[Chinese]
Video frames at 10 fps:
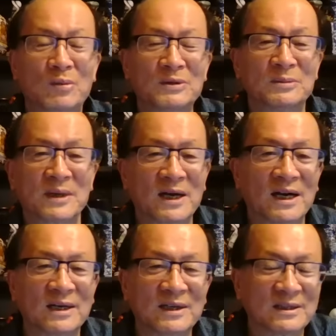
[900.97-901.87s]
特我不怎么
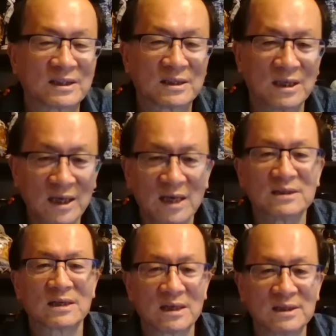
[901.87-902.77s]
看哈。应该
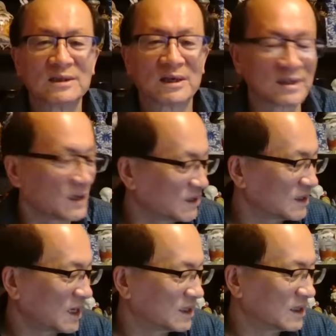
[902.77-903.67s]
讲，他影响是很
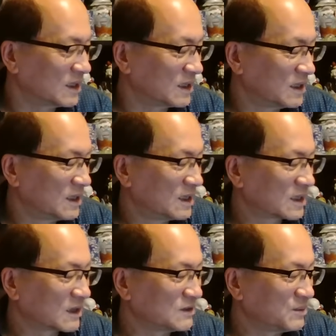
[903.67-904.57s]
大的哈。
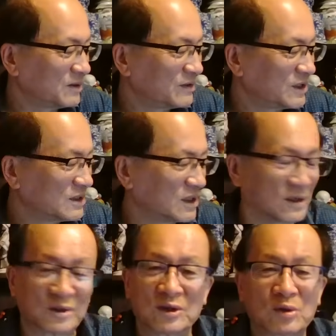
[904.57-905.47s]
他这篇文章
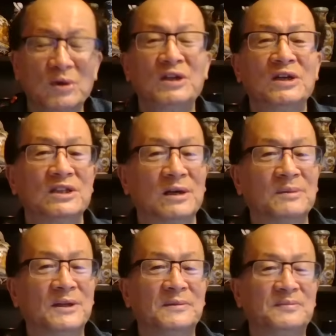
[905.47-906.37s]
讲是推特上
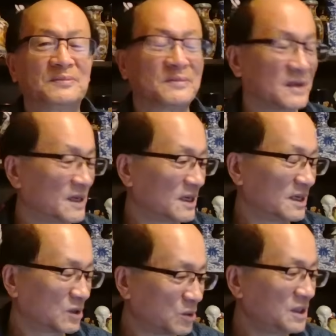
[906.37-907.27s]
的，
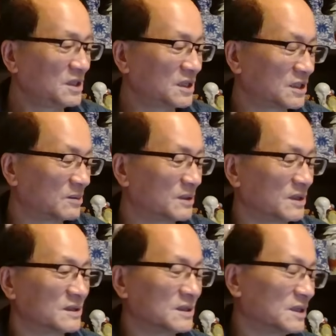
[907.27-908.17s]
推特上面
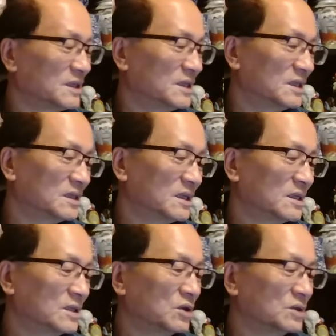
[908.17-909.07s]
的这个
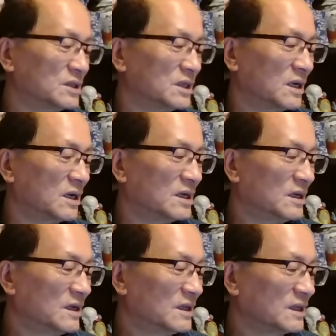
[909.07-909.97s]
消息哈。
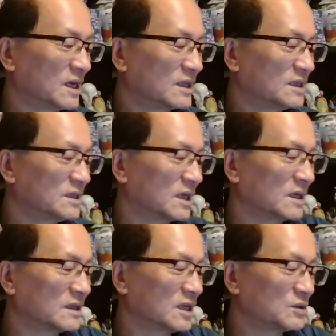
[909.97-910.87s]
你看他讲
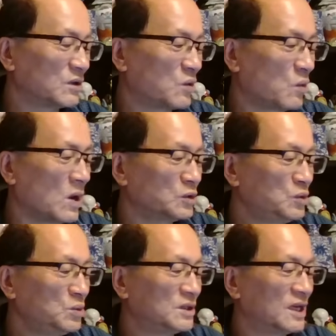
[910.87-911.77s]
了，他说广
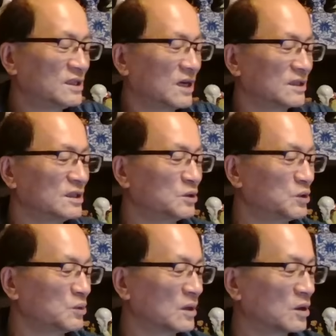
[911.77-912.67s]
聚天下英
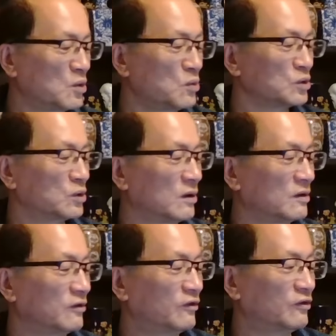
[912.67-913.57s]
雄啊，共
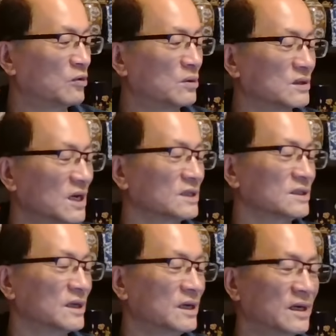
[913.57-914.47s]
创复国大
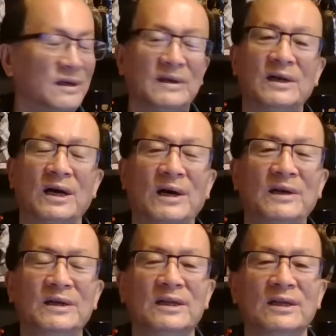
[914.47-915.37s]
业。哎，
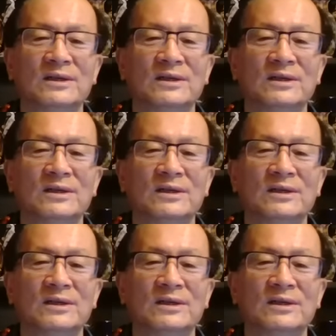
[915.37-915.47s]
